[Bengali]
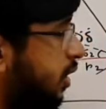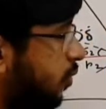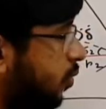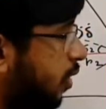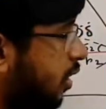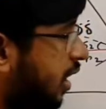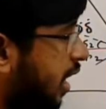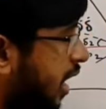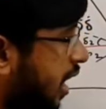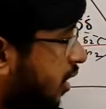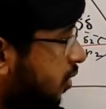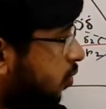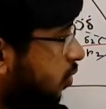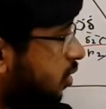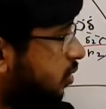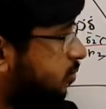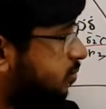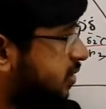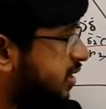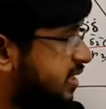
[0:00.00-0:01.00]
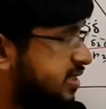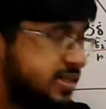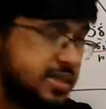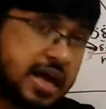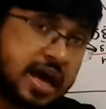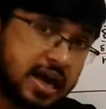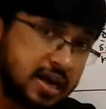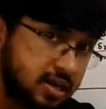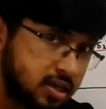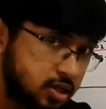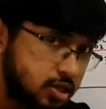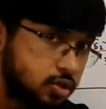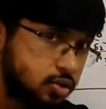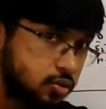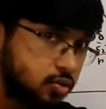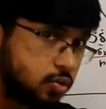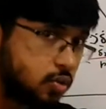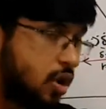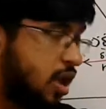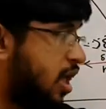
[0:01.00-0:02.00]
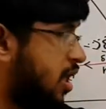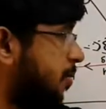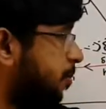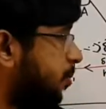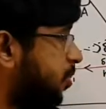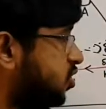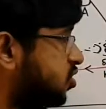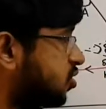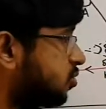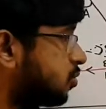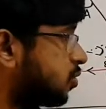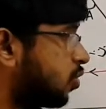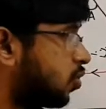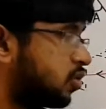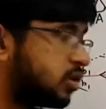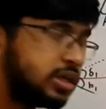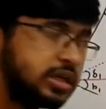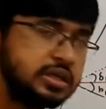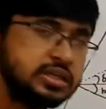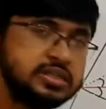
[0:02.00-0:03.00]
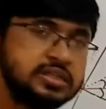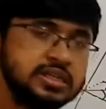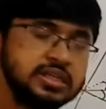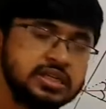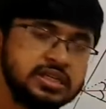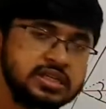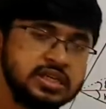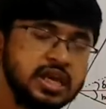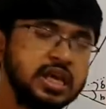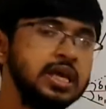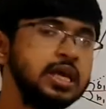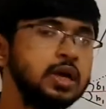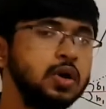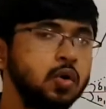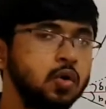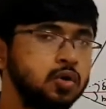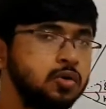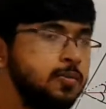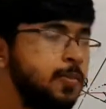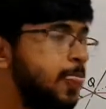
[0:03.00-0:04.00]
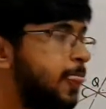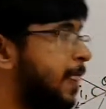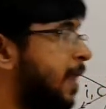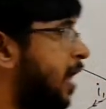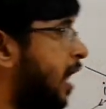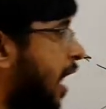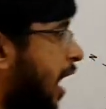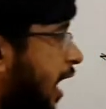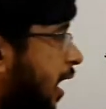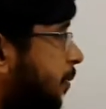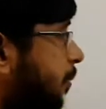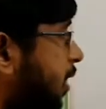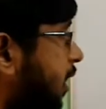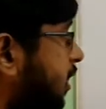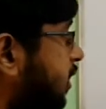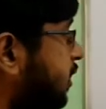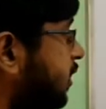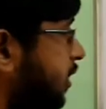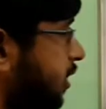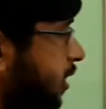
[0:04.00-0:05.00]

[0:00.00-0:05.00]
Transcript: ইকুয়াল আর ওয়ান প্লাস আর টু প্রিজম কোণটা হচ্ছে সেই কোণ আমার